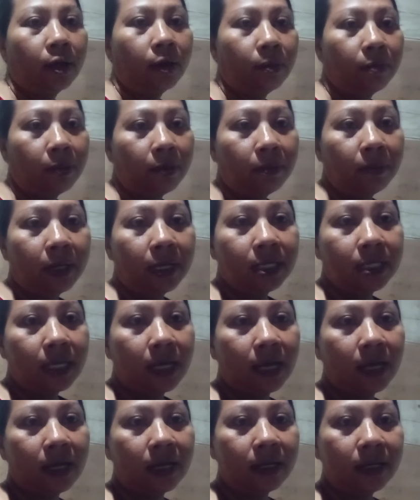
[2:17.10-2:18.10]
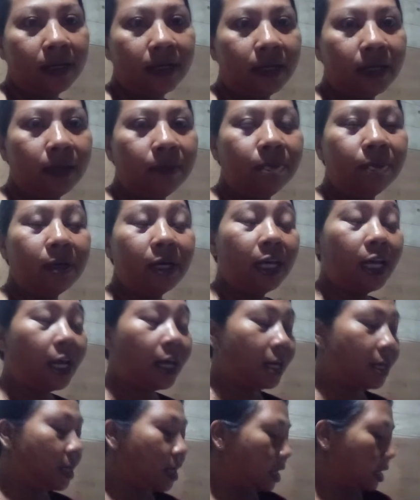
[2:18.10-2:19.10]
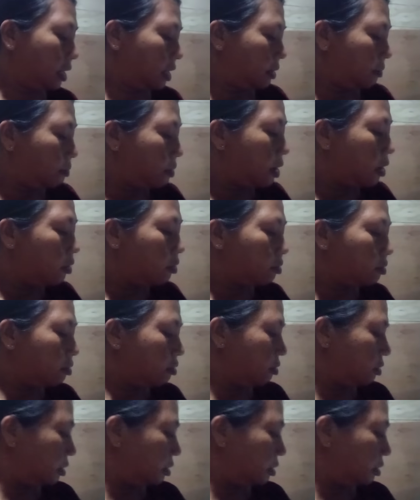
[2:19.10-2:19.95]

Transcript: pemirsa ini bergadang bangun